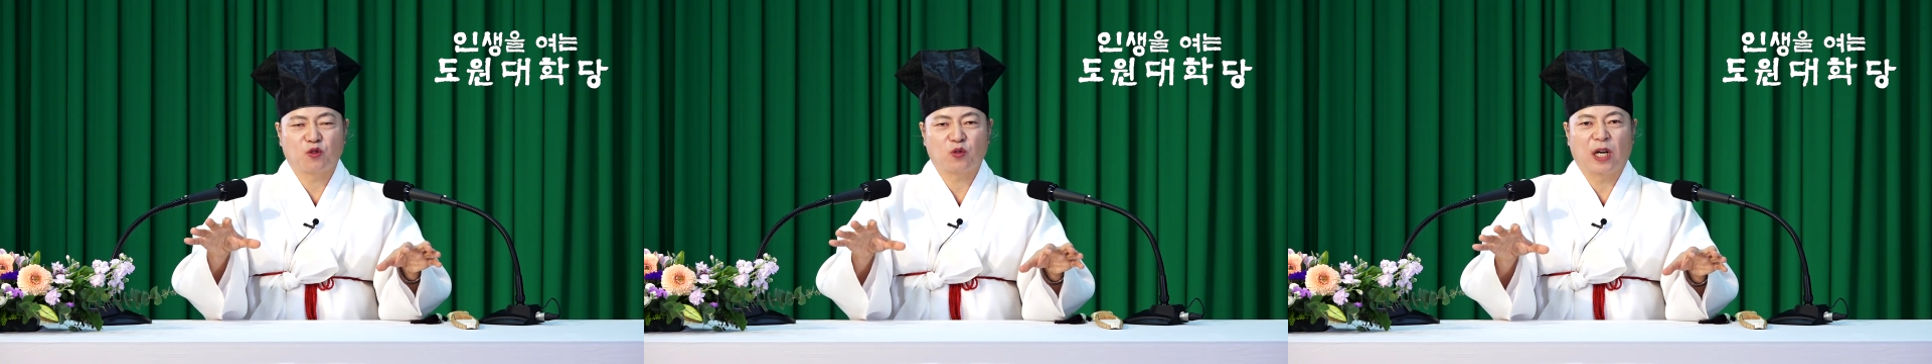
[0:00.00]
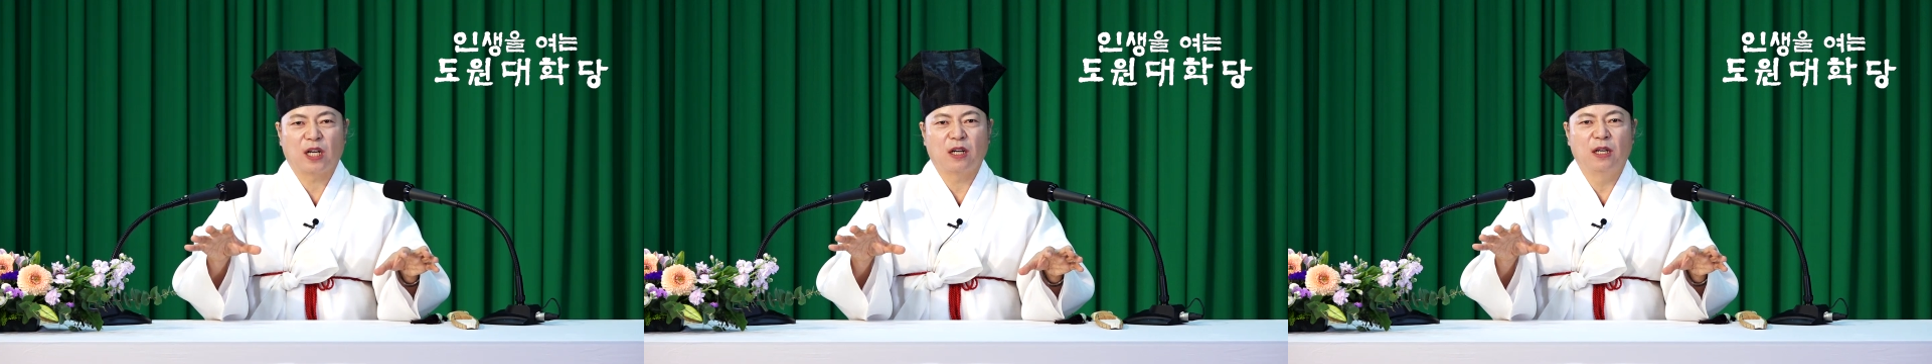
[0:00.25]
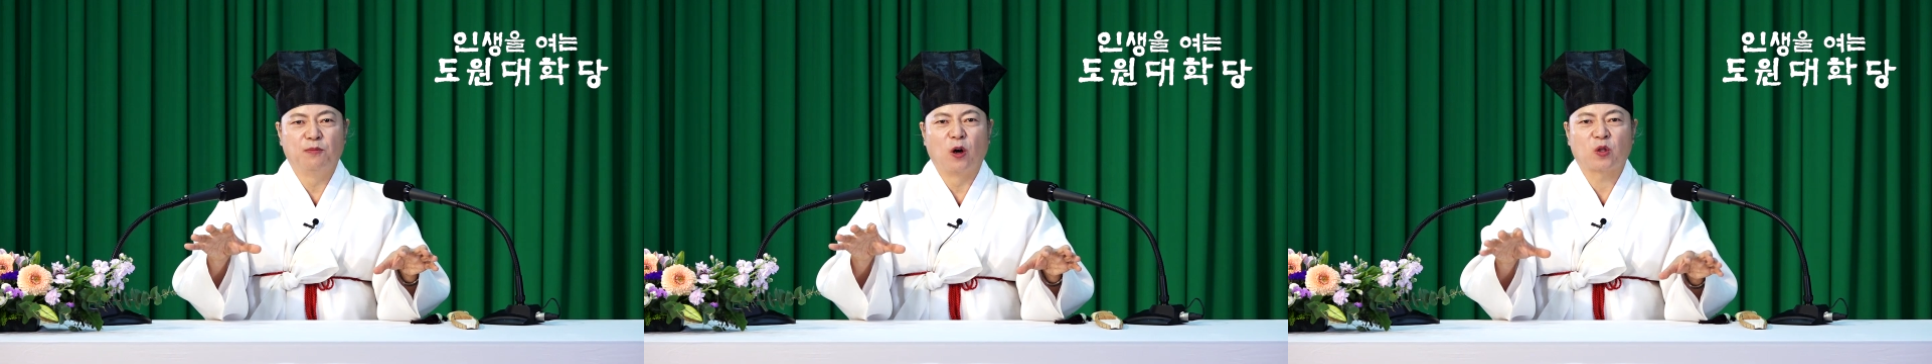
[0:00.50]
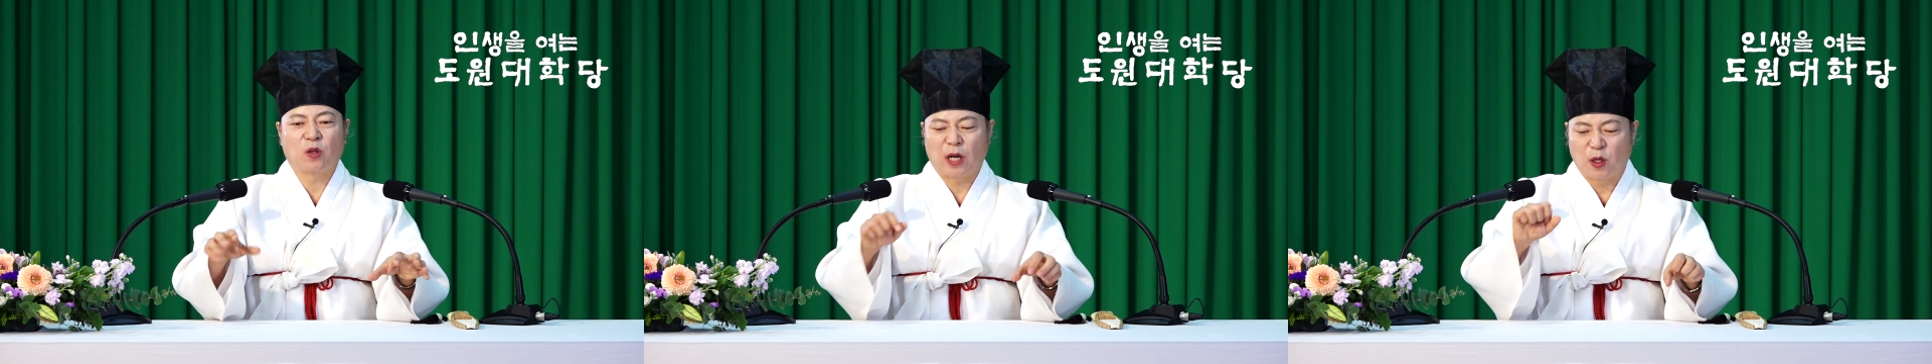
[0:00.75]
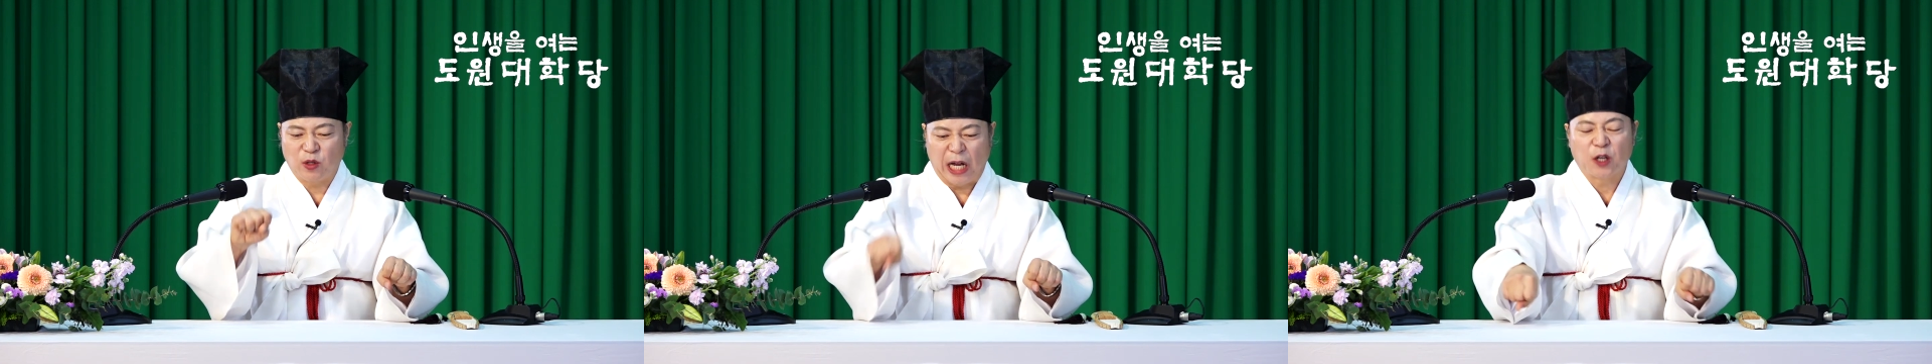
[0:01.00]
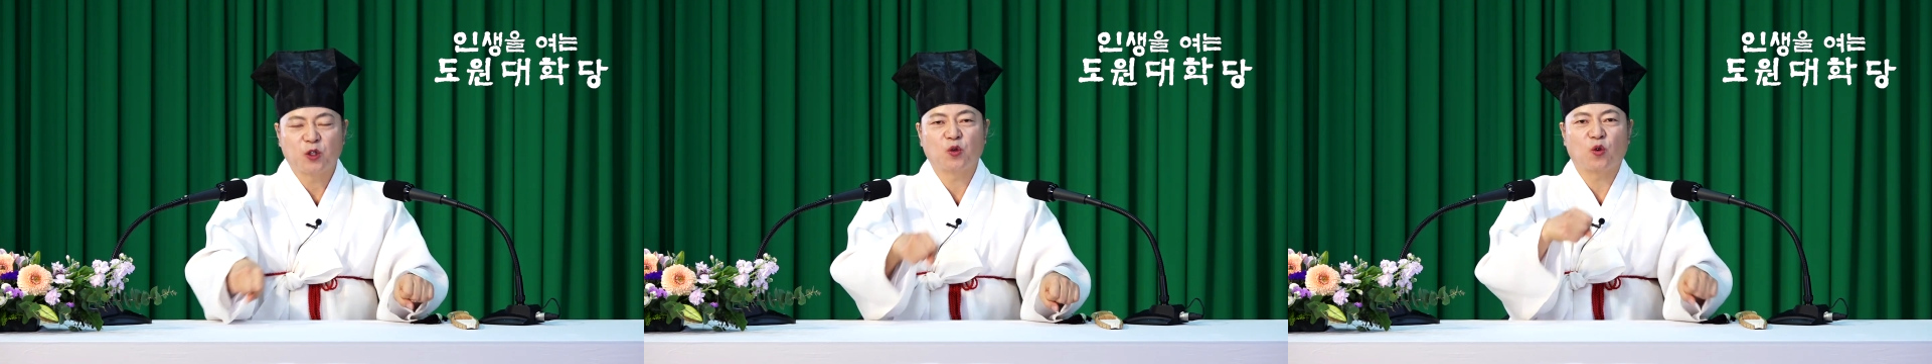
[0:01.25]
숟가락을 먹더라도
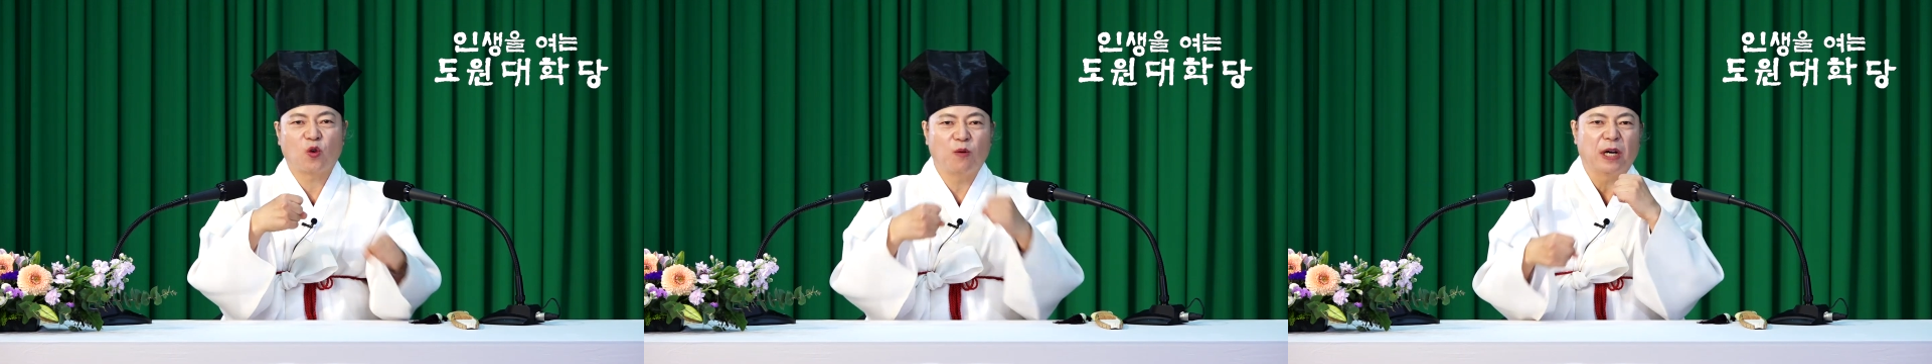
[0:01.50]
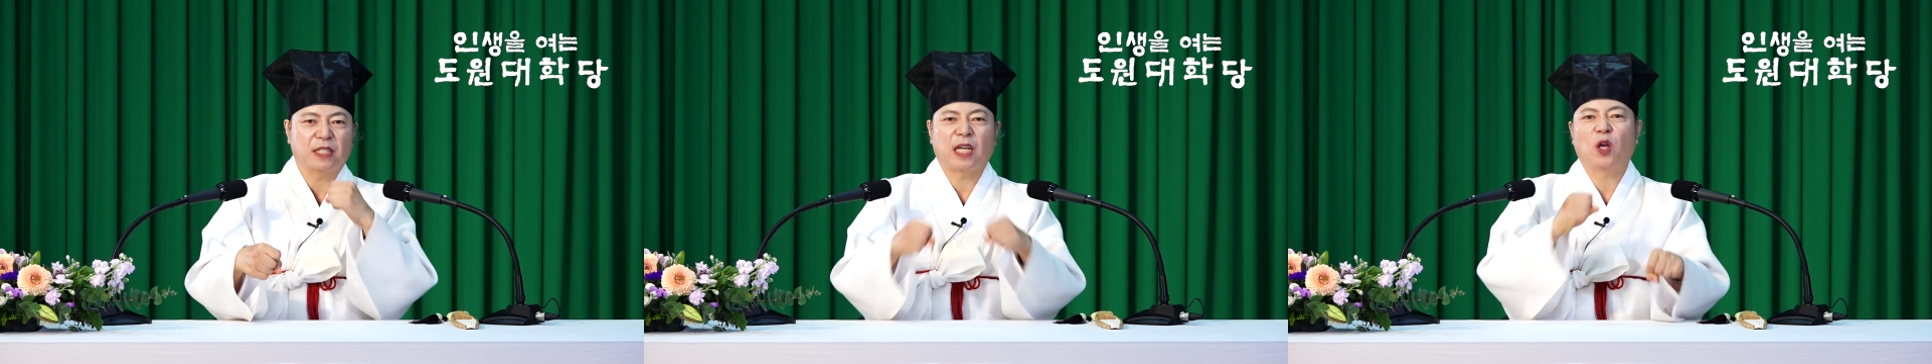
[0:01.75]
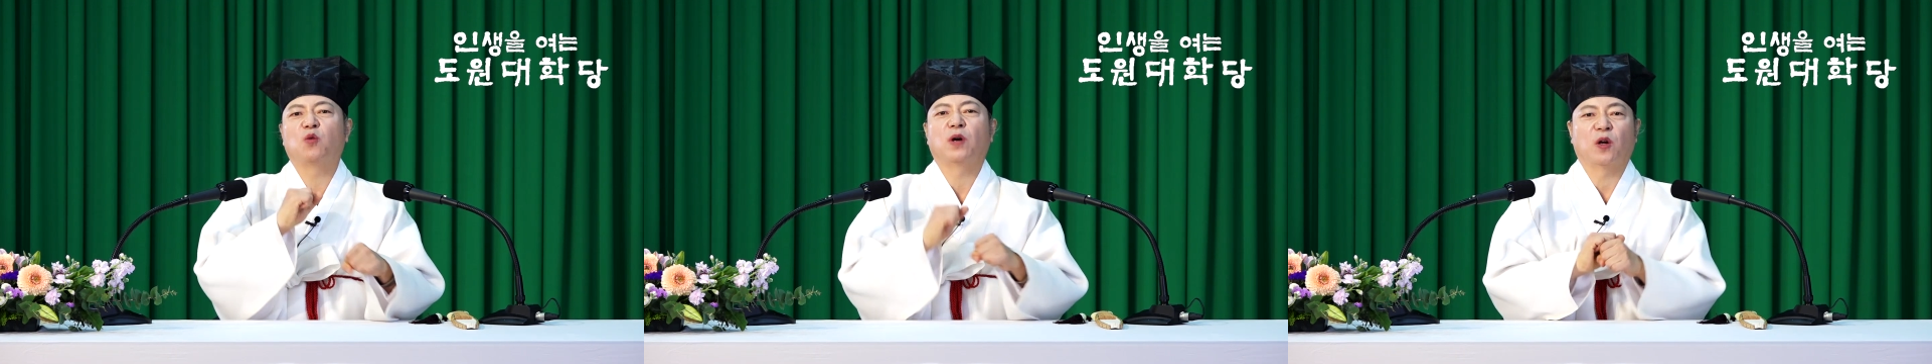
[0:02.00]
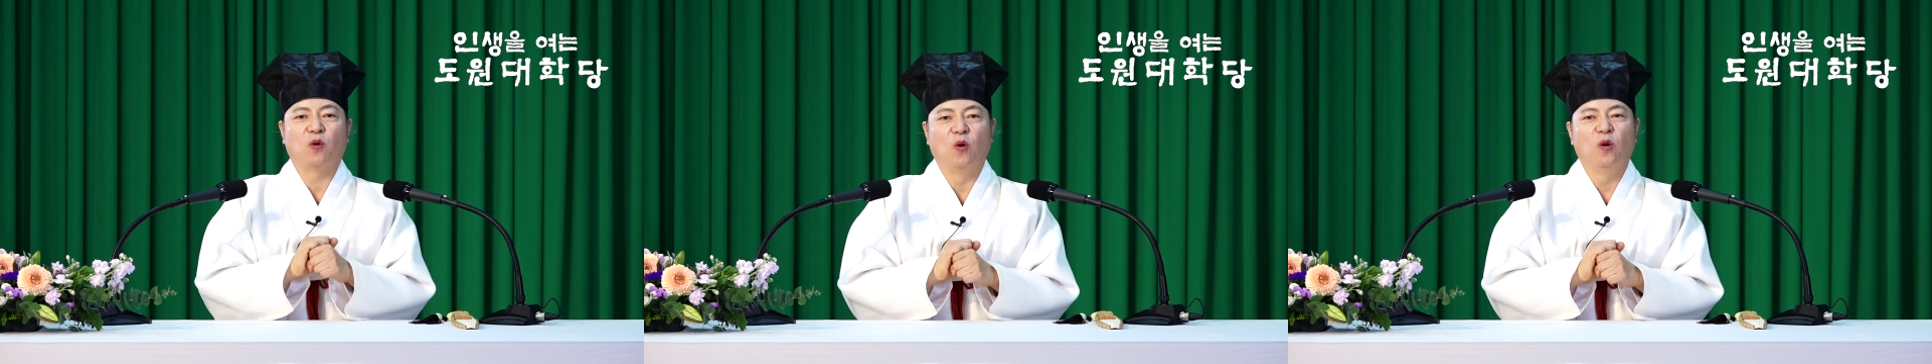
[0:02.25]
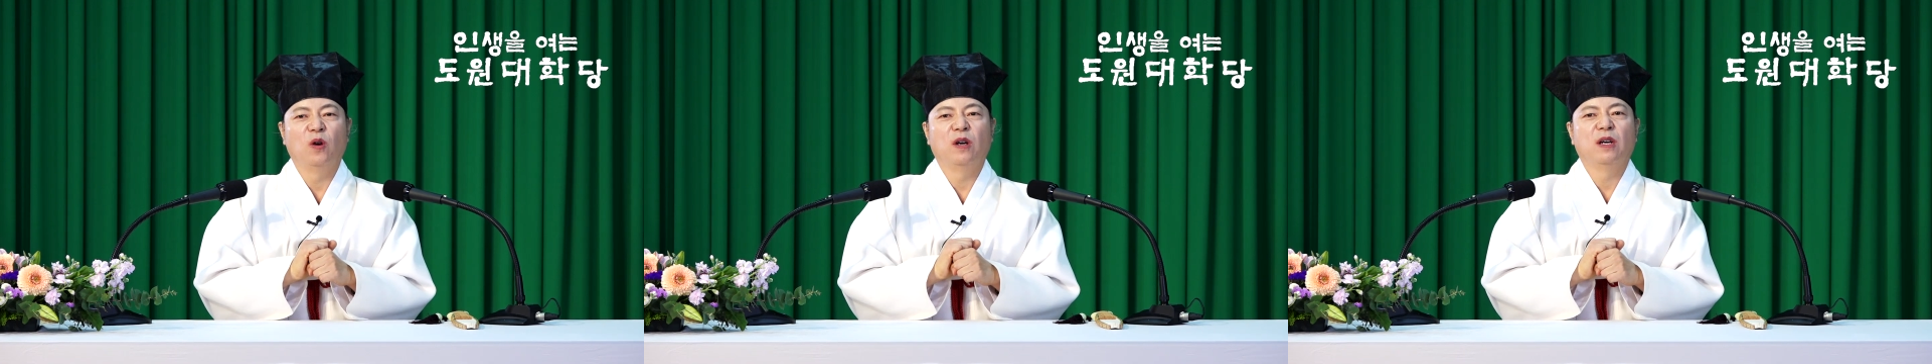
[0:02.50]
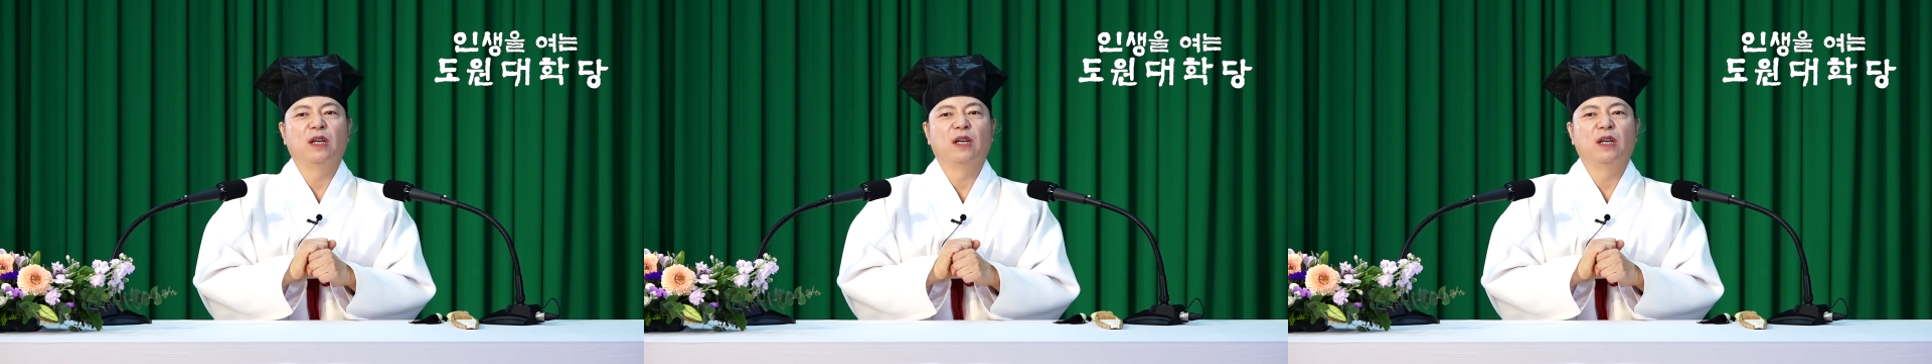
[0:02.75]
양쪽으로 막 사용하고